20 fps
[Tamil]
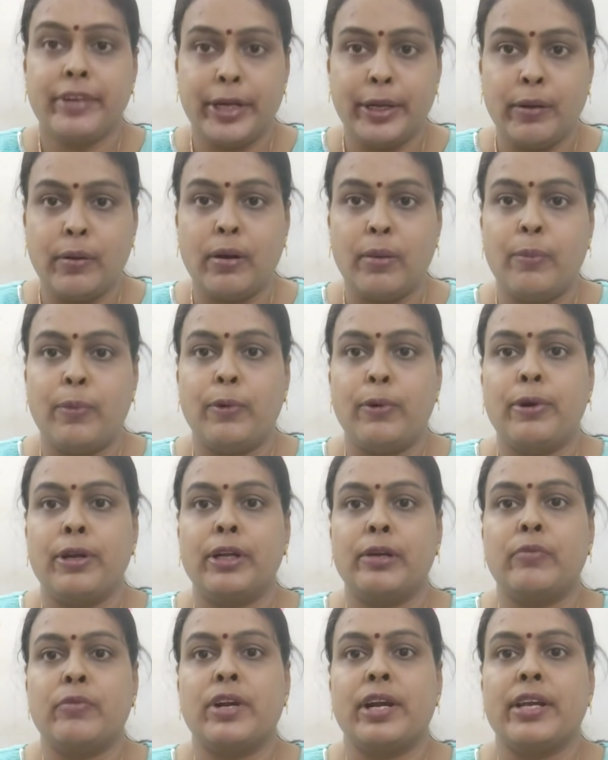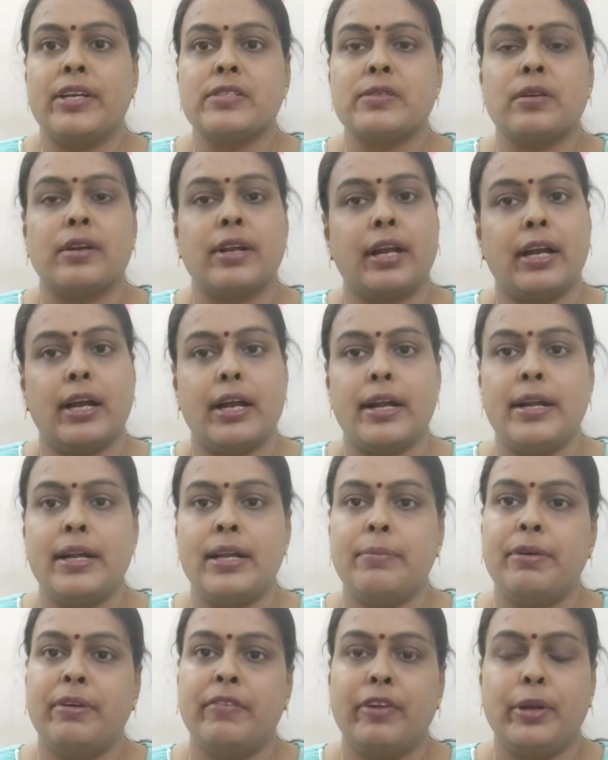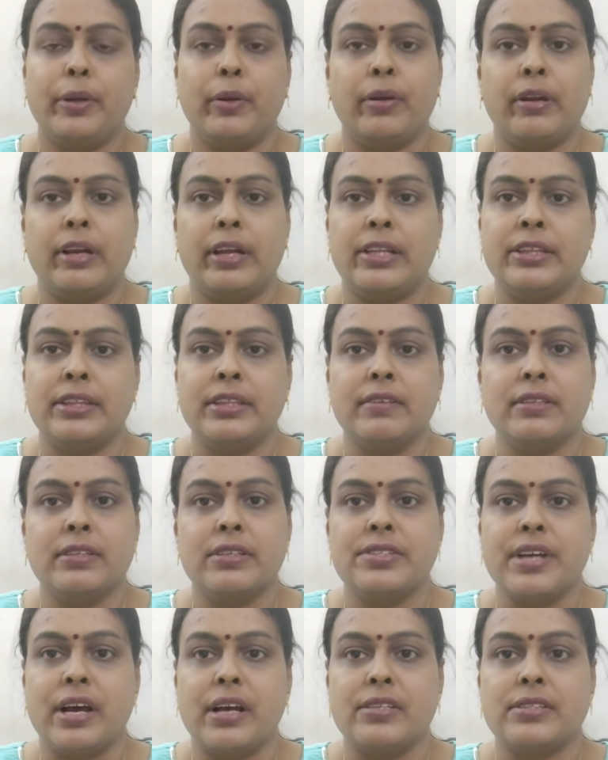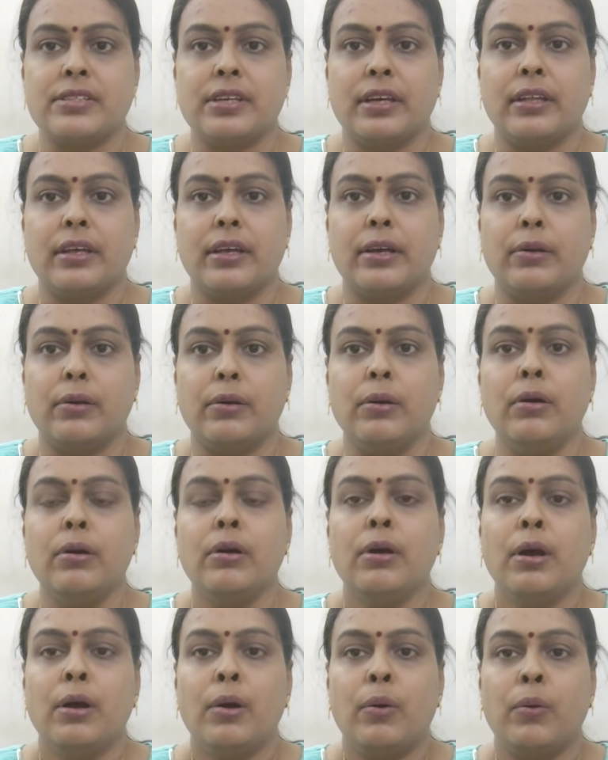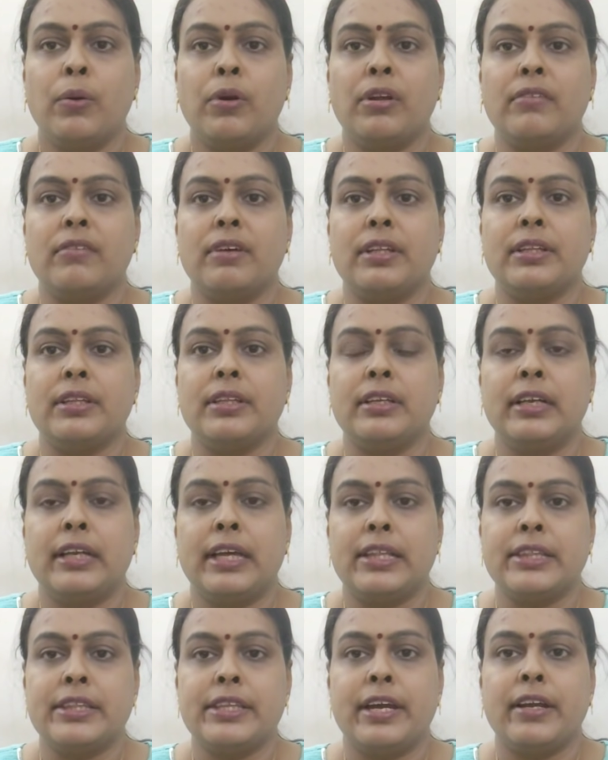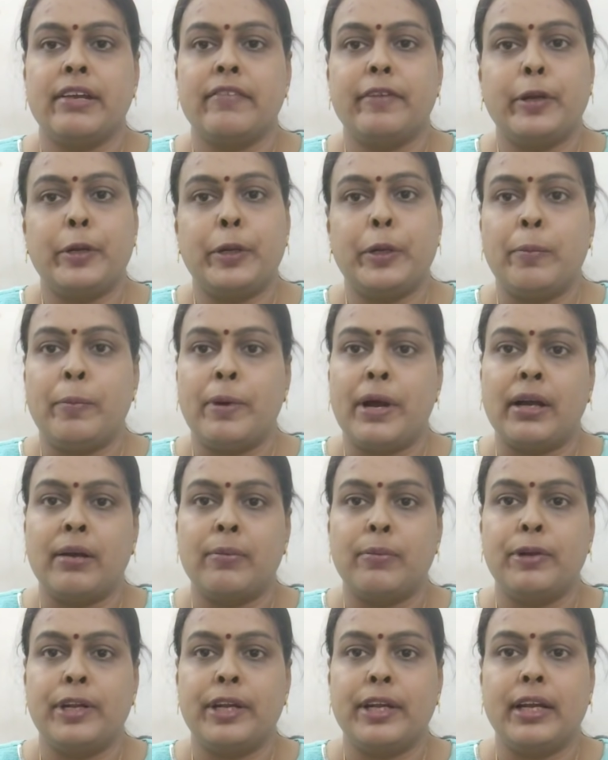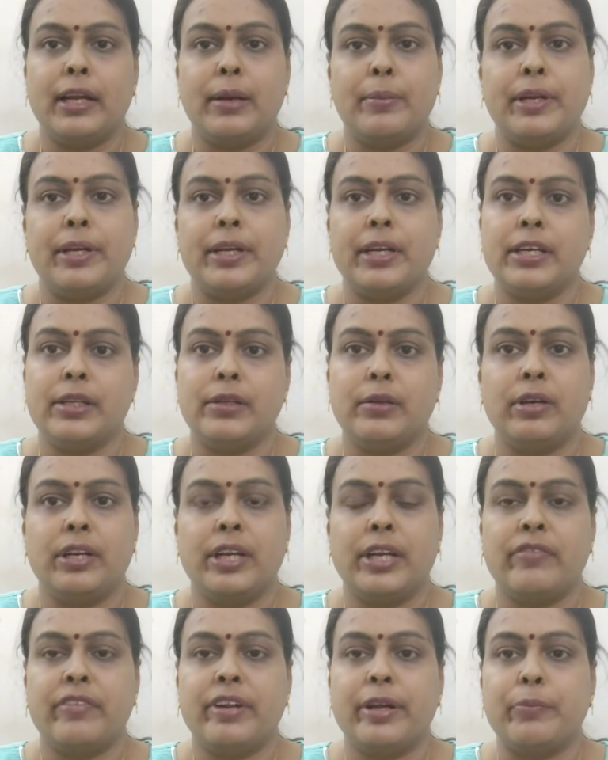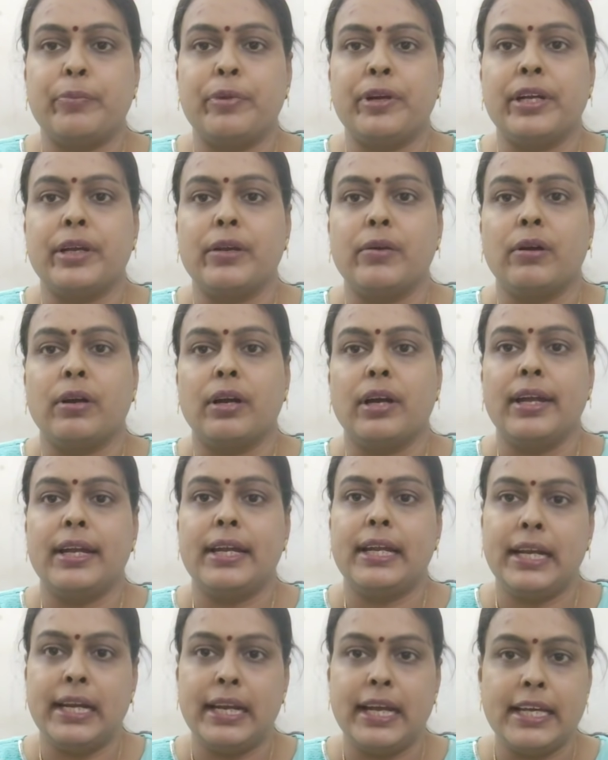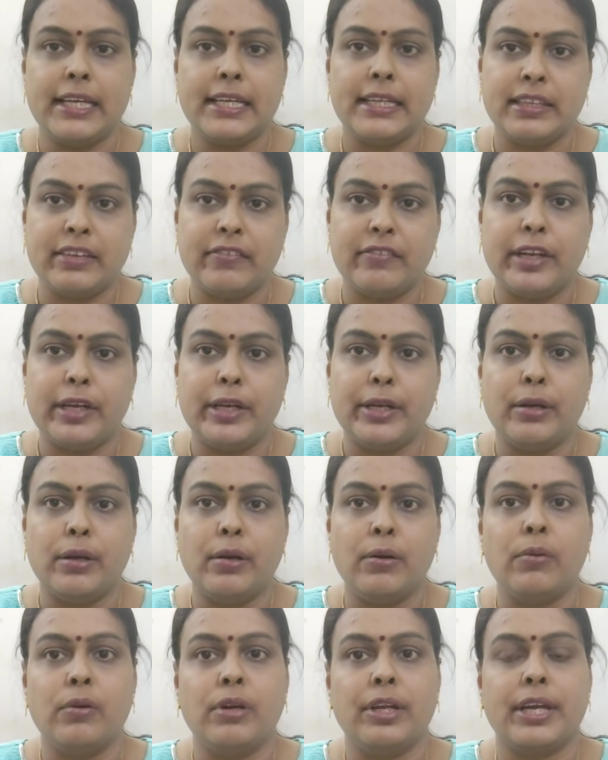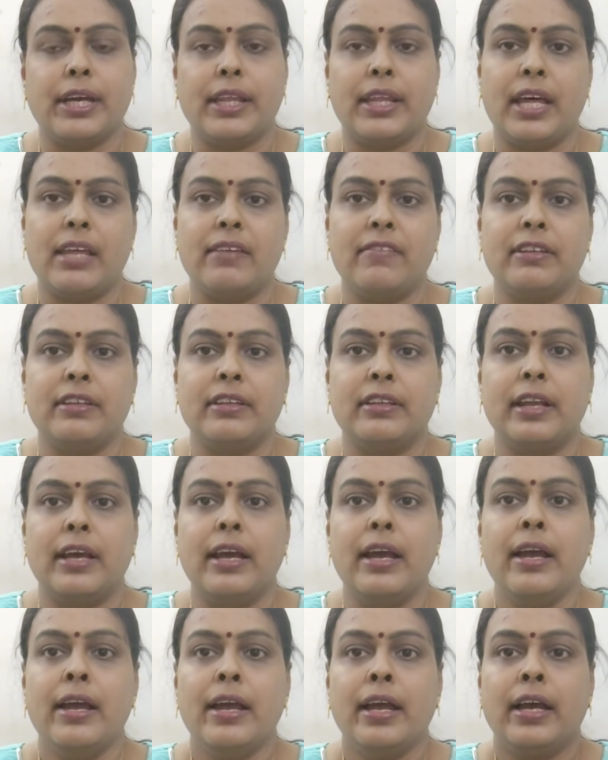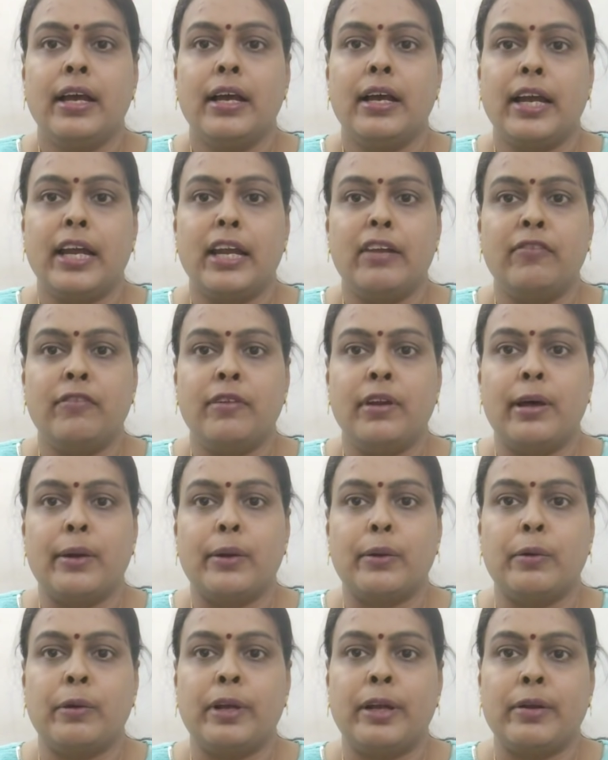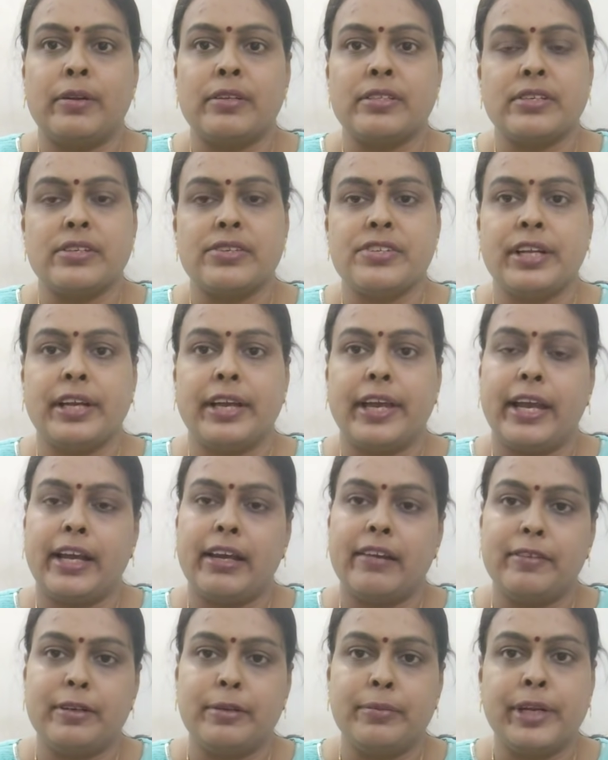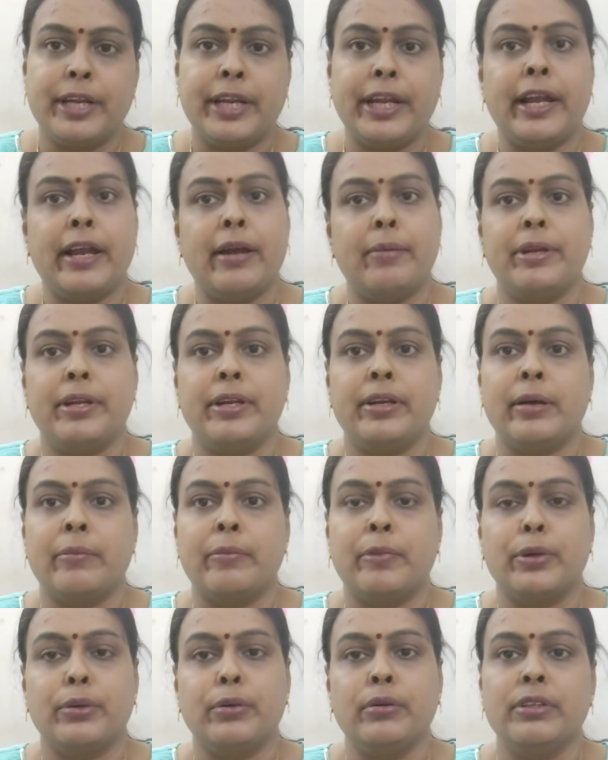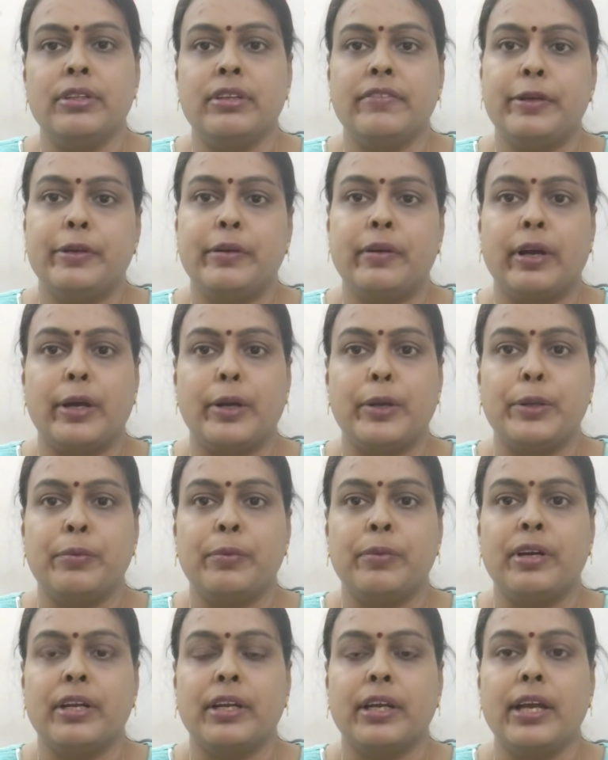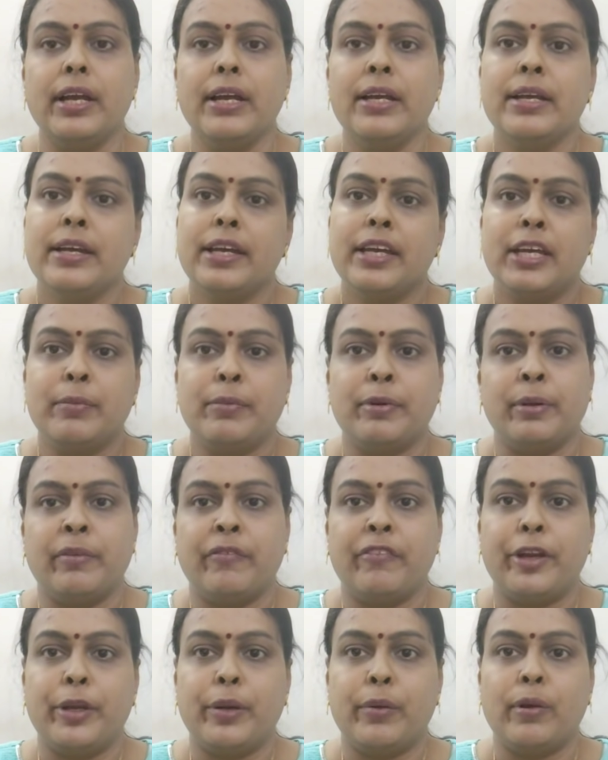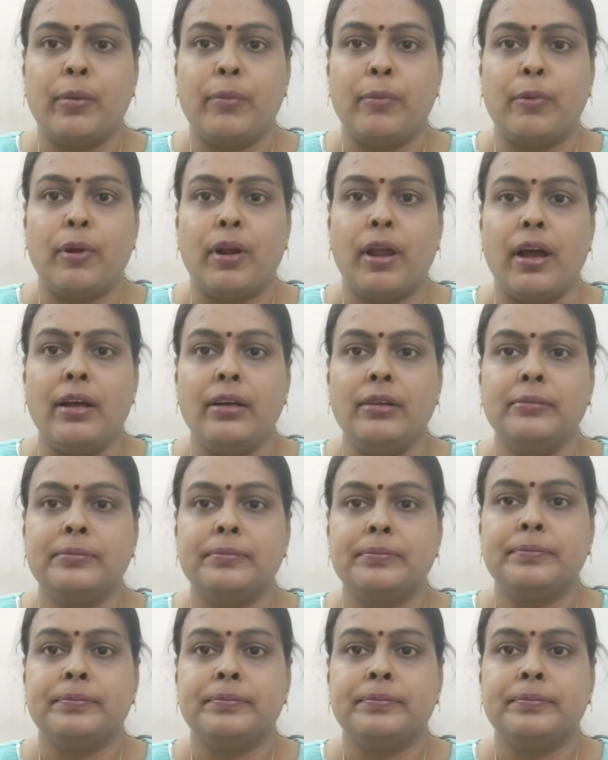வீடியோக்குள்ளே போகிறதுக்கு முன்னாடியே சொல்கிறேன் கண்டிப்பாக வீடியோட லென்த் வந்து ஜாஸ்தியாக தான் இருக்கும் உங்களுக்கு வந்து லென்த்தியான வீடியோ பார்க்க பிடிக்கல அப்படின்னா இதோட நீங்கள் குவிட் பண்ணிக்கோங்க இல்லை இந்த வீடியோ உங்களுக்கு ஏதாவது விதத்தில் ஹெல்ப்ஃபுல்லாக இருக்கும் என்னோட சஜஷனை கேட்க விரும்புகிறீங்க அப்படின்னா மட்டும் இந்த வீடியோ கண்டினியூ பண்ணுங்கள் இப்போ நம்ம வீடியோக்குள்ளே போகலாம்